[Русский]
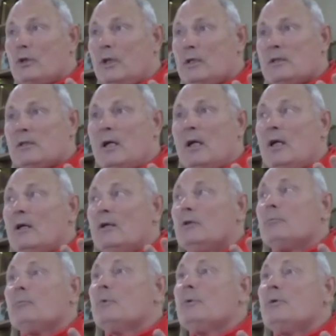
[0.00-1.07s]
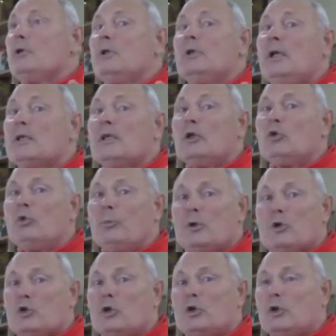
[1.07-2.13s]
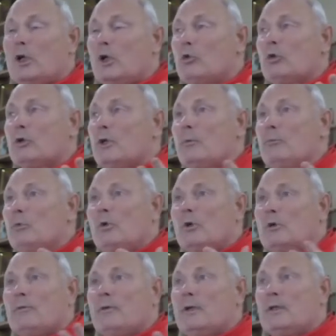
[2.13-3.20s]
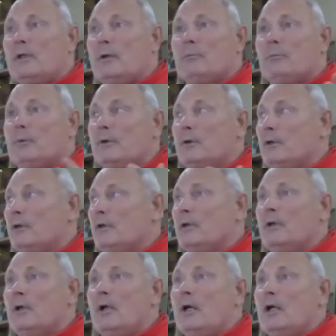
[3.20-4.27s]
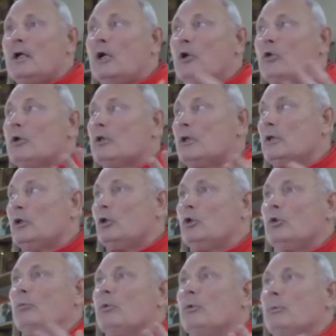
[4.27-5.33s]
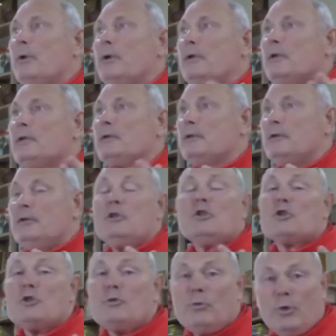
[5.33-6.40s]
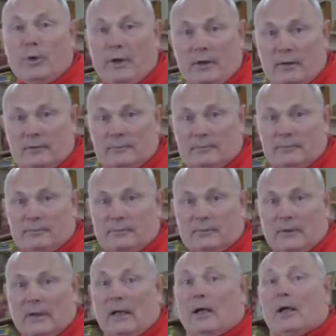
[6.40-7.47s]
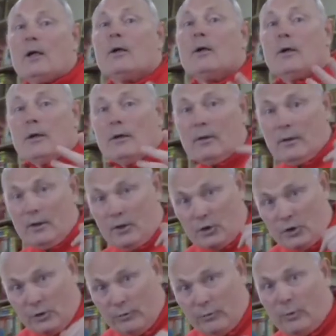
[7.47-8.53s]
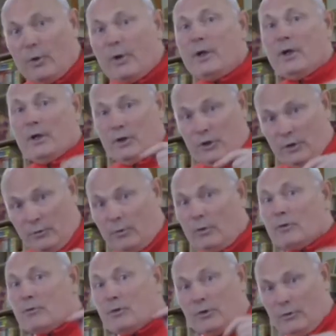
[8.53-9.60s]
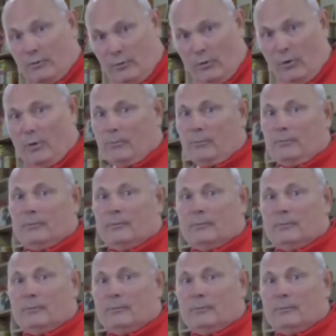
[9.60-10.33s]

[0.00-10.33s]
нас, не надо думать, что оно какое-то мертвое там а, какое-то оно, но ну, будем говорить, не живое. Живое живет в живом.